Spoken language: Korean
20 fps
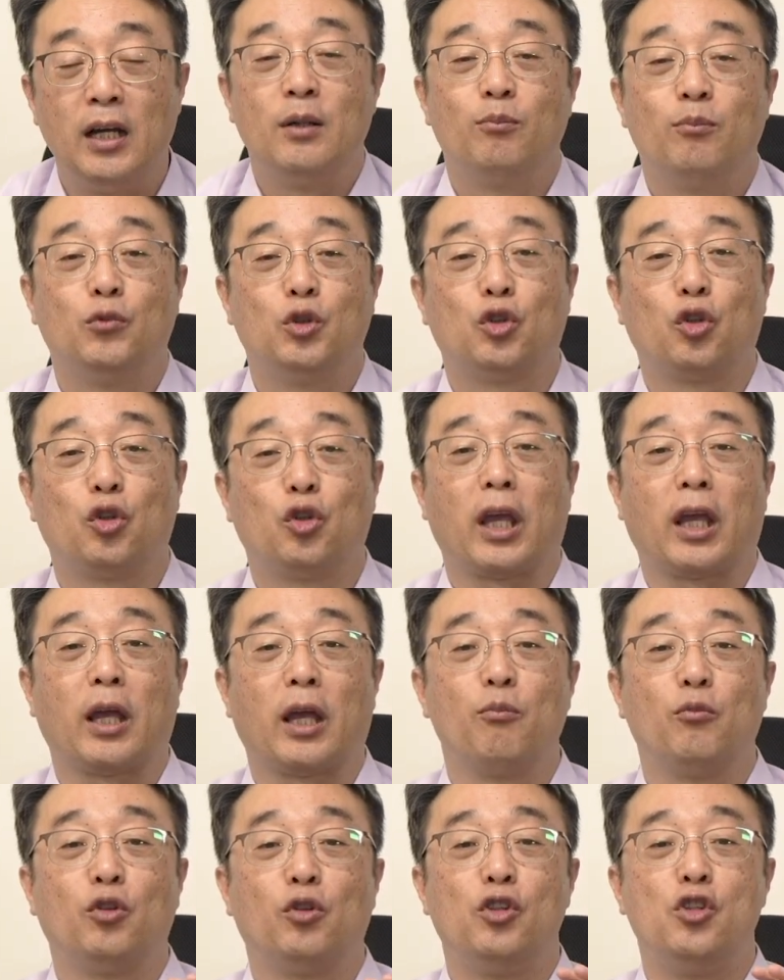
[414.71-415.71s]
무적행의
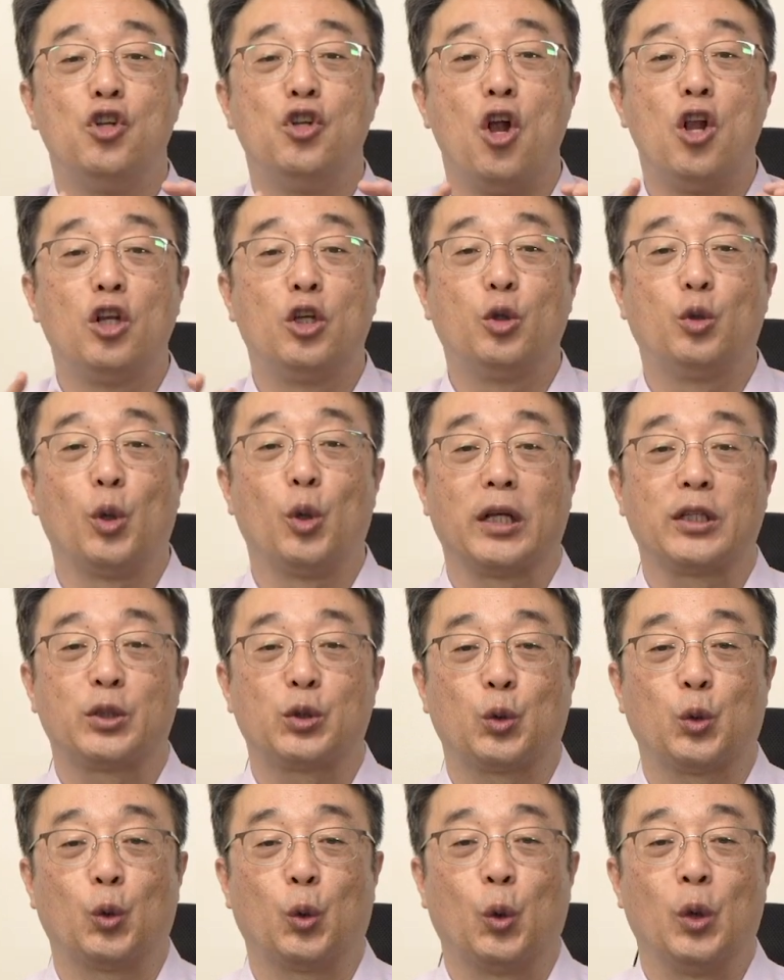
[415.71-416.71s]
문을 열기도
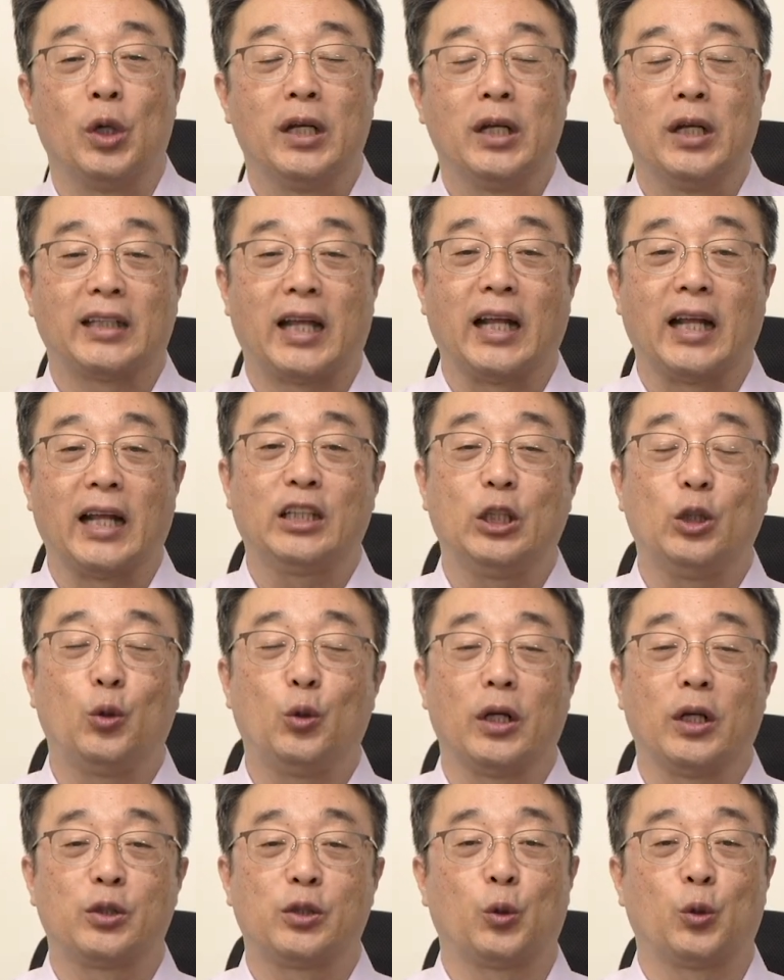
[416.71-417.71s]
하시고 닫기도
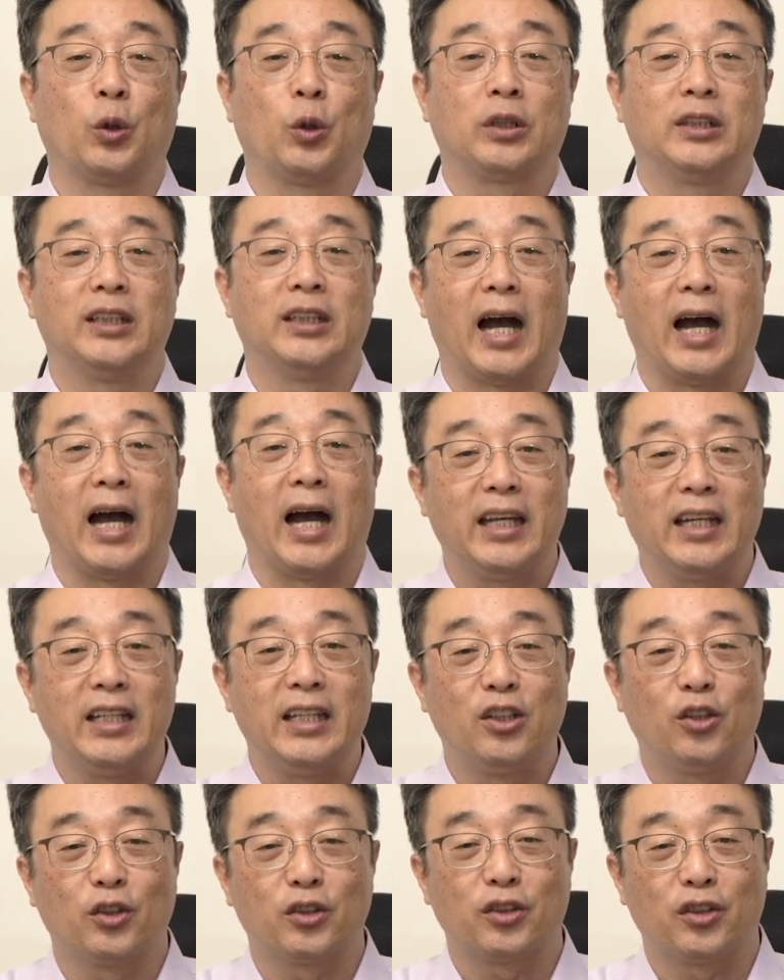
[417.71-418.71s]
하시고 그 안에 있는
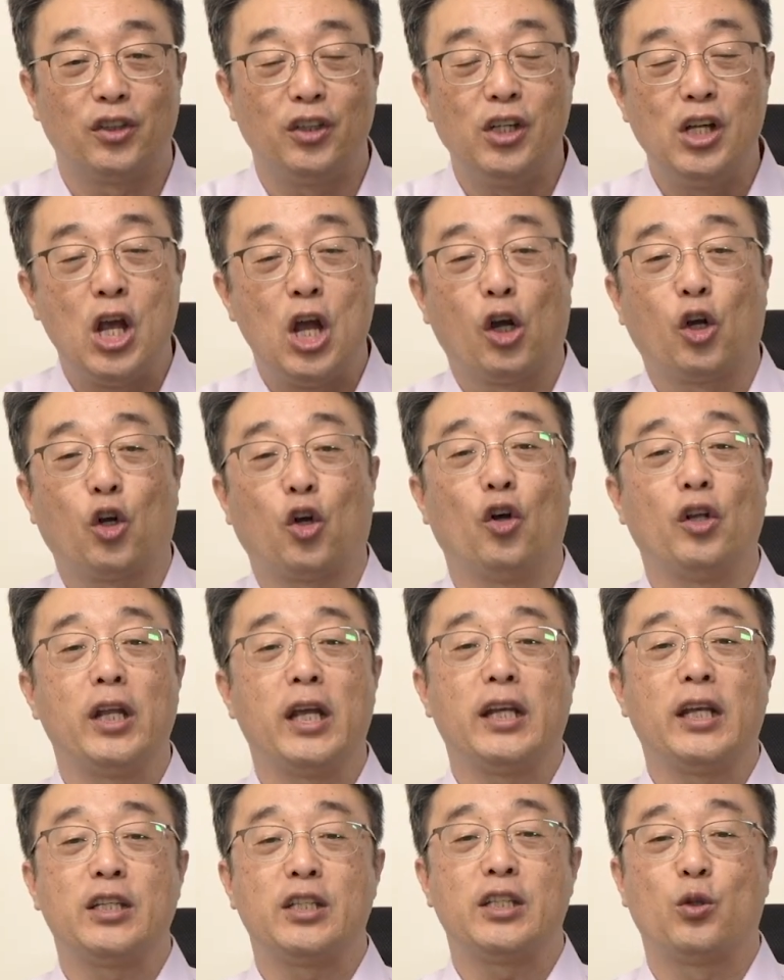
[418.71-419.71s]
것들을
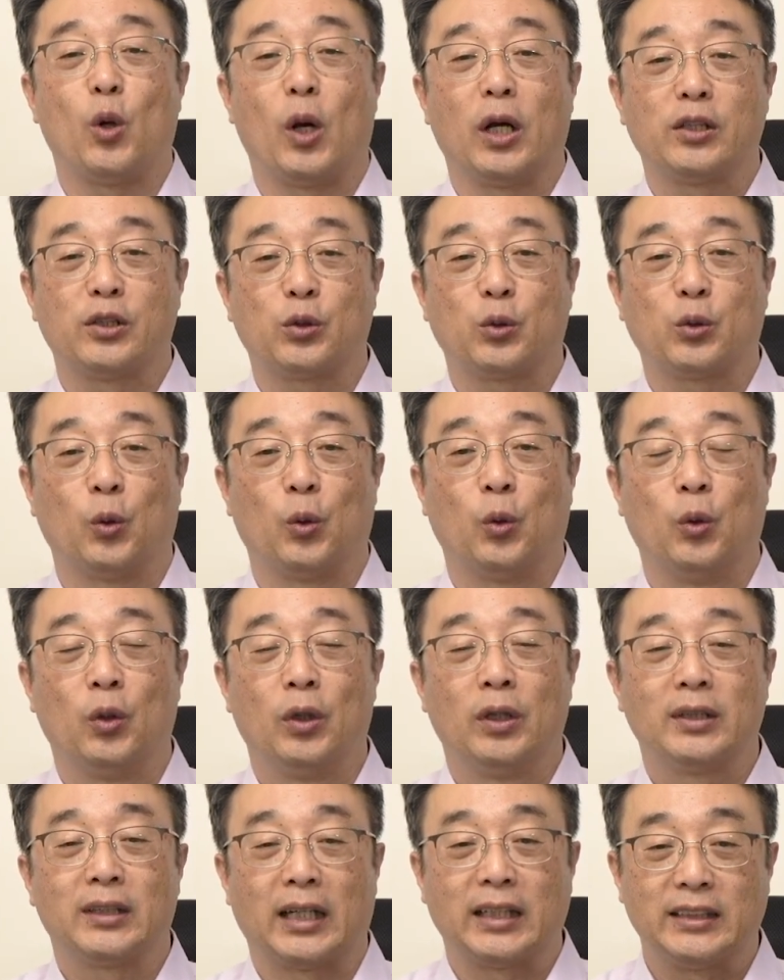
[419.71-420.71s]
꺼내기시도 하시고
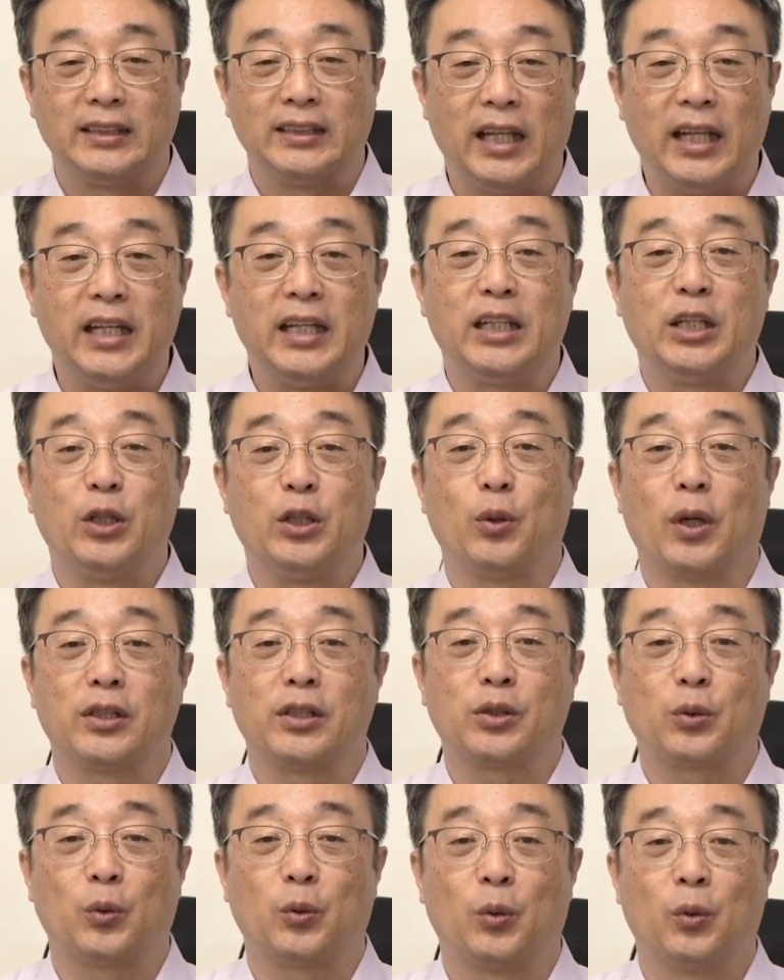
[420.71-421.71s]
다시 내리기도
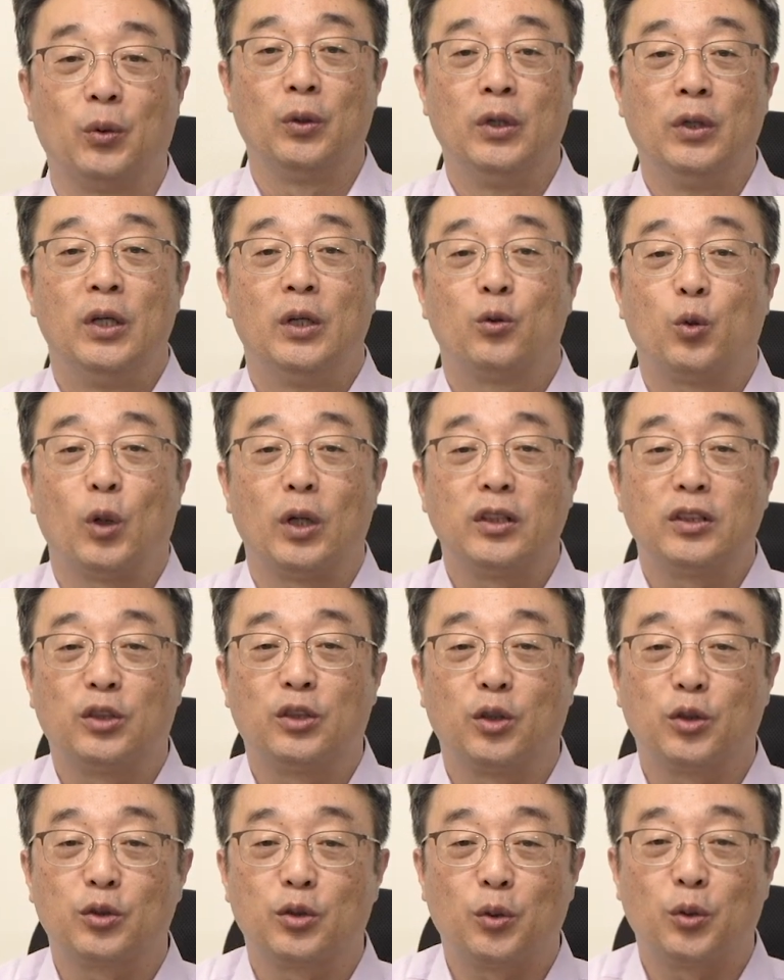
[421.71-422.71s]
하시고 또한
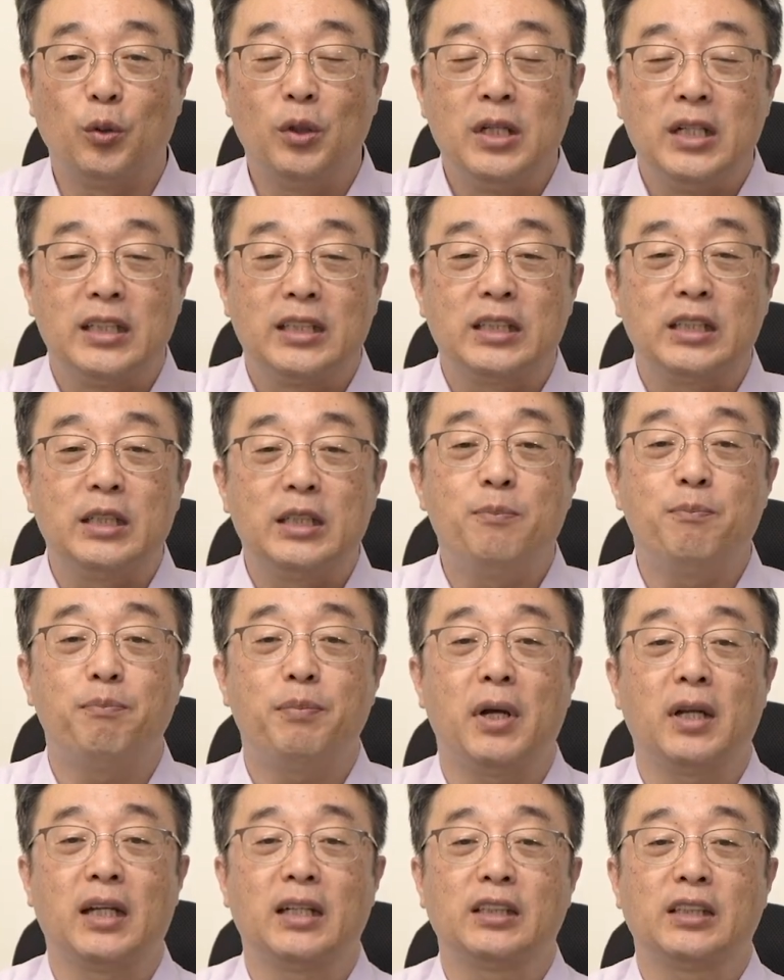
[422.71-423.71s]
그것으로
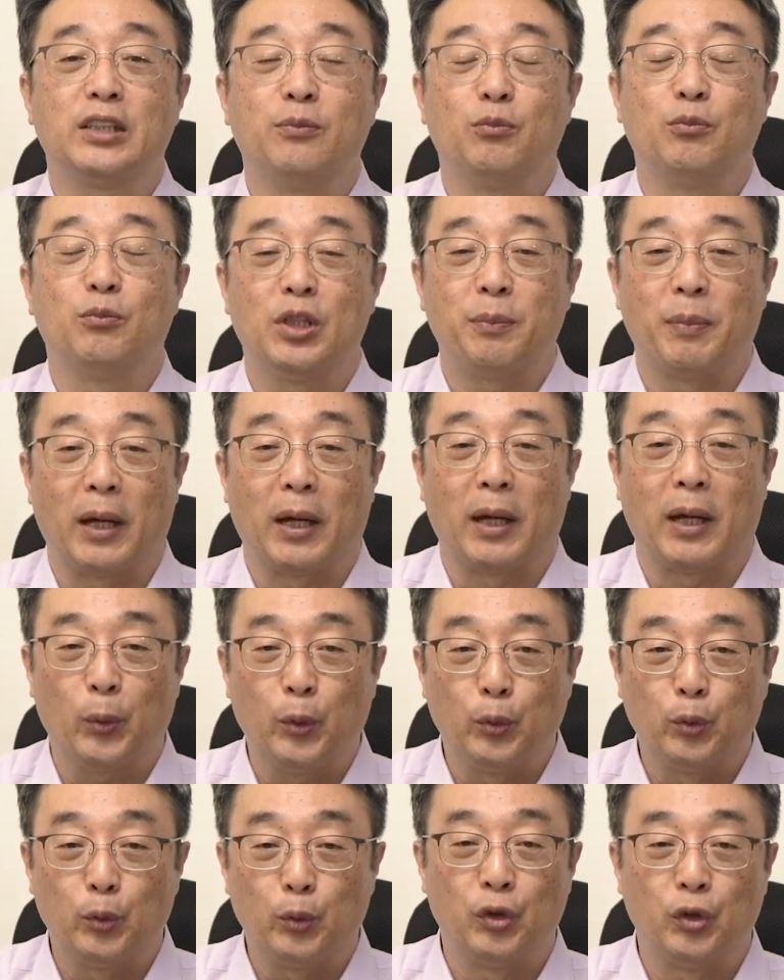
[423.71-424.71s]
심판하시는 분이 바로
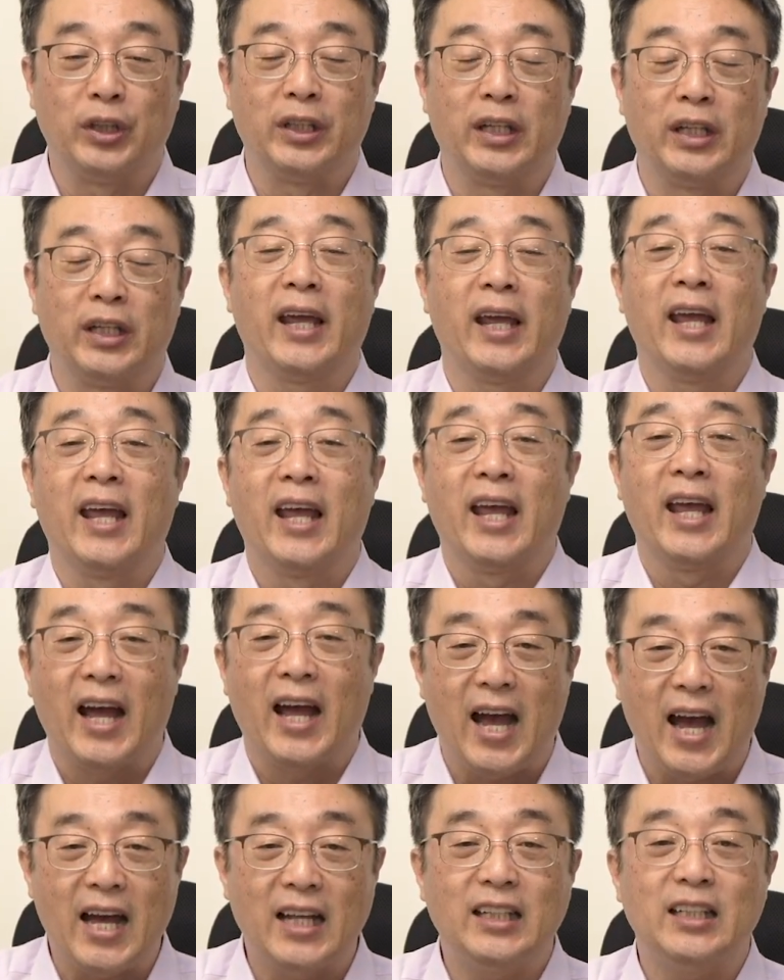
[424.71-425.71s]
우리의
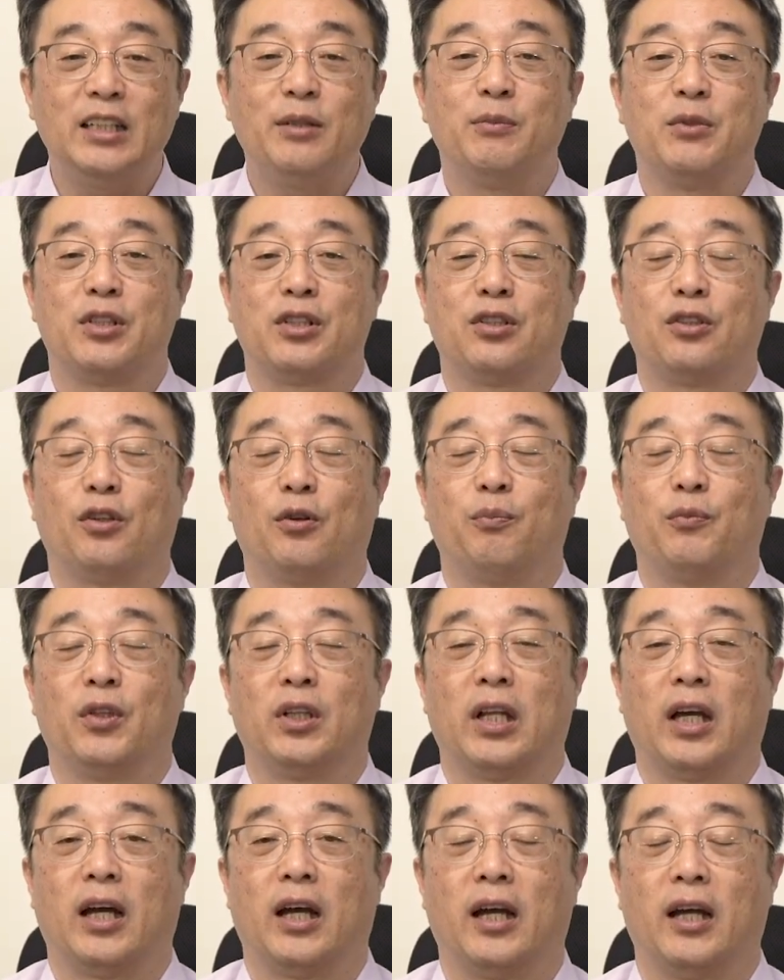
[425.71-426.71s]
하나님이신 겁니다.